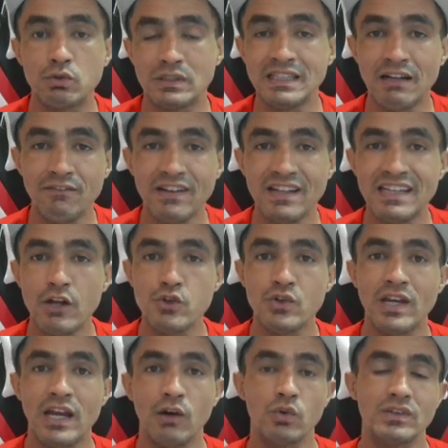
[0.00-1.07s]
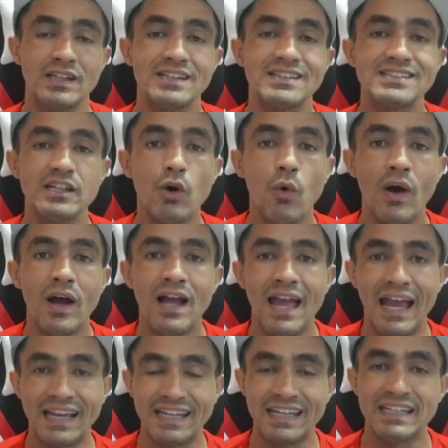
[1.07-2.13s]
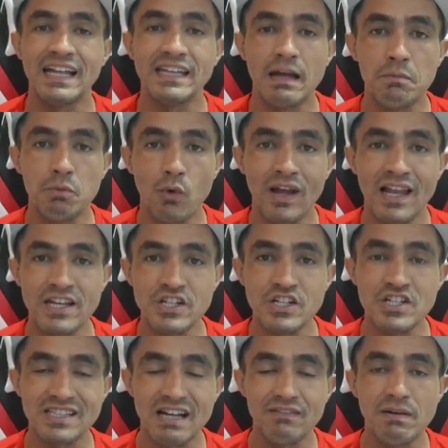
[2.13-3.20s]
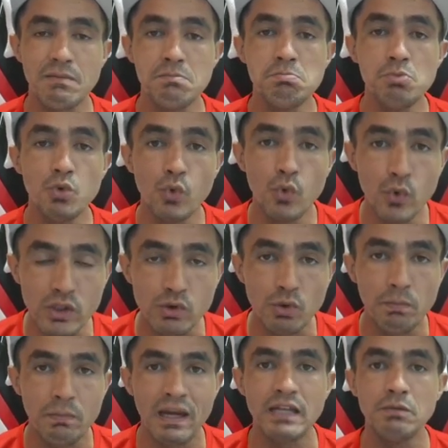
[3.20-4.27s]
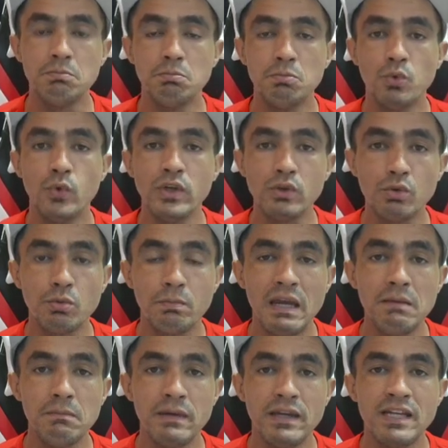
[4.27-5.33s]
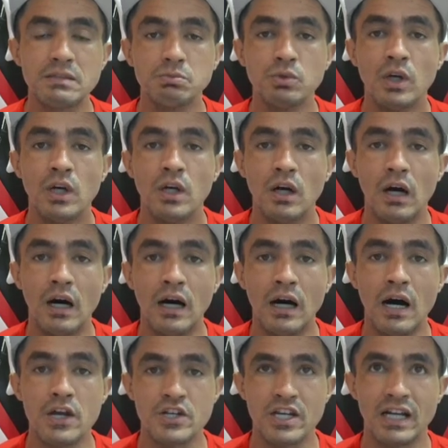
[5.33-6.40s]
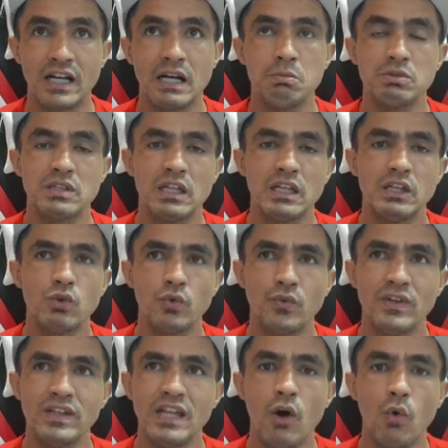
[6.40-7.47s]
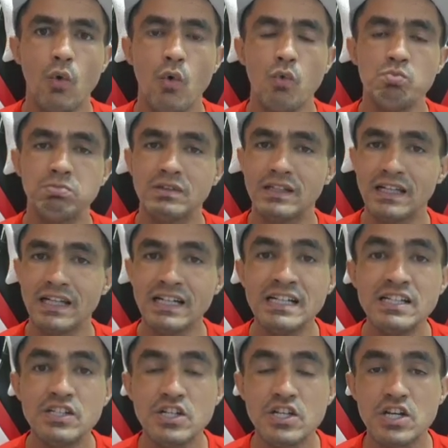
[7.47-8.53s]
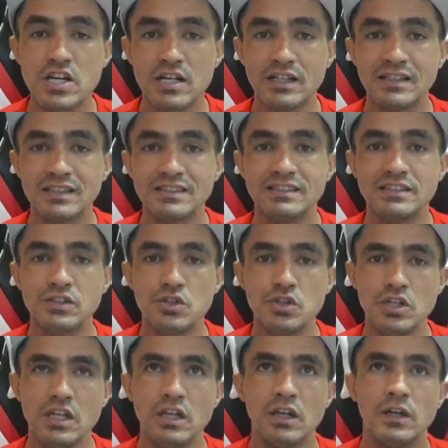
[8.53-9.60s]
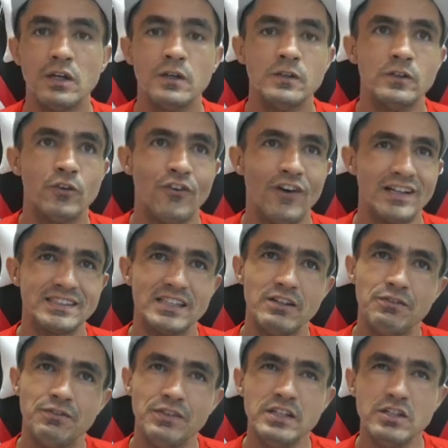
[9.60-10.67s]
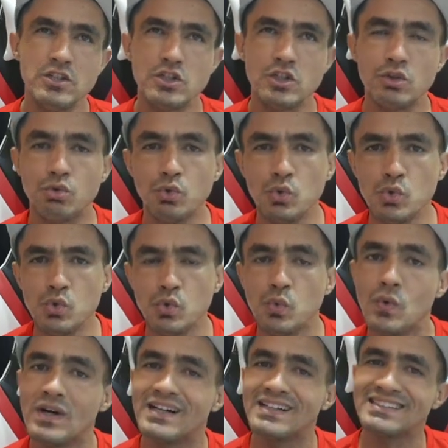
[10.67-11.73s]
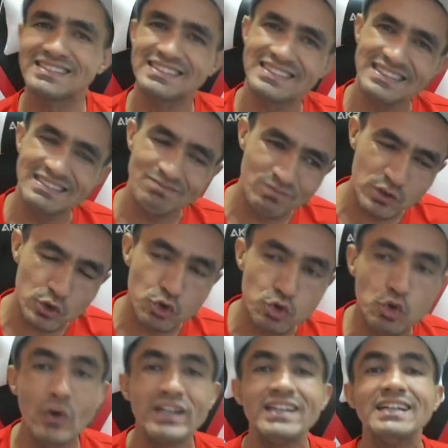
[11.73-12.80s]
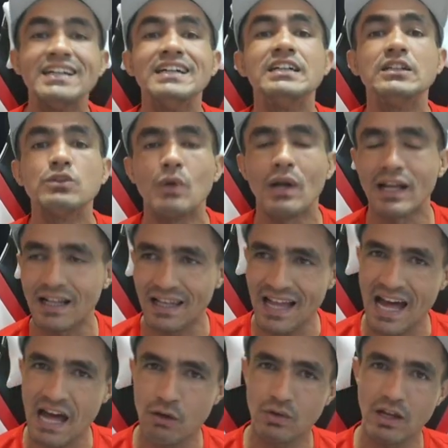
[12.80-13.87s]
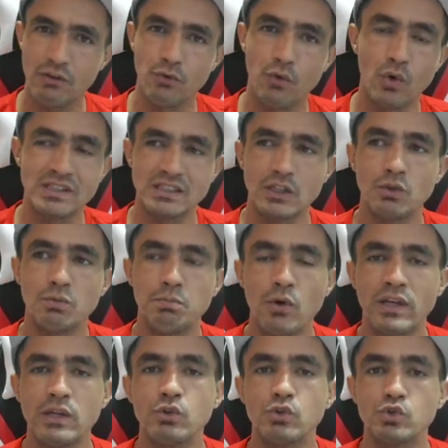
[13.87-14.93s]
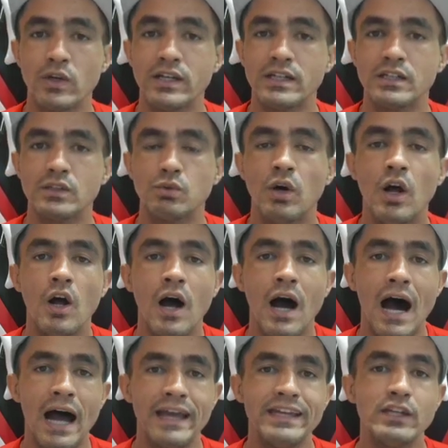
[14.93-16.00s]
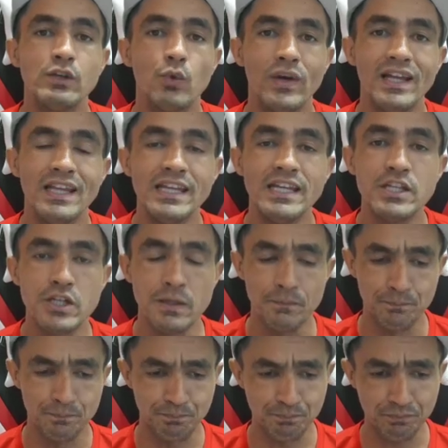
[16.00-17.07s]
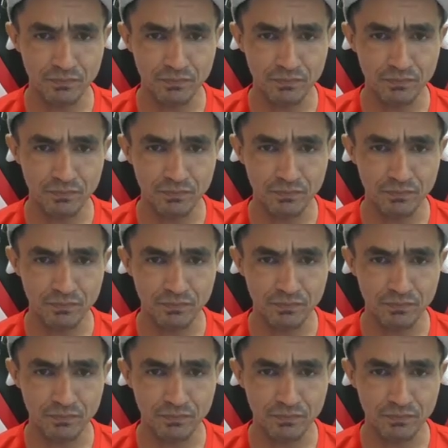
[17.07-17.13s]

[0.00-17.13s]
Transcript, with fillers: E na verdade o que aconteceu é que na WL a gente estava muito bem, muito bem mesmo. Uh, chegamos ali no final com grandes chances de fazer 22, sonhando, é claro, né? Forçando um pouquinho, sonhando aí no Elite.